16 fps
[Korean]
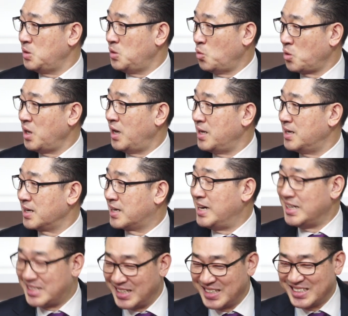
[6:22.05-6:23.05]
욕이 아니라. 네,
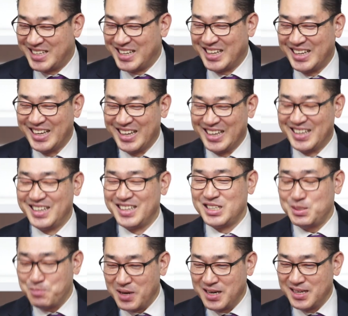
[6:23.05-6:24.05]
18개월.
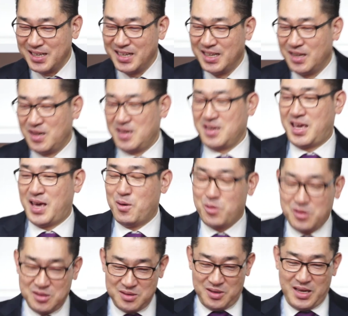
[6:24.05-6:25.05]
18
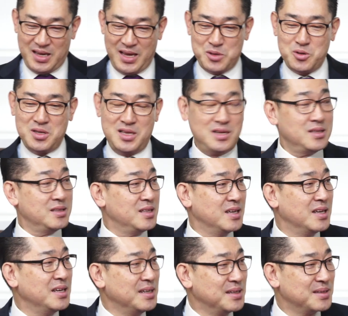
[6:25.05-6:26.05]
개월은 해줘야
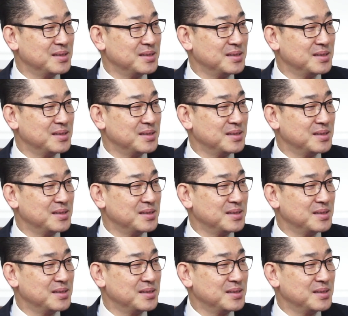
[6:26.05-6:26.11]
되는데.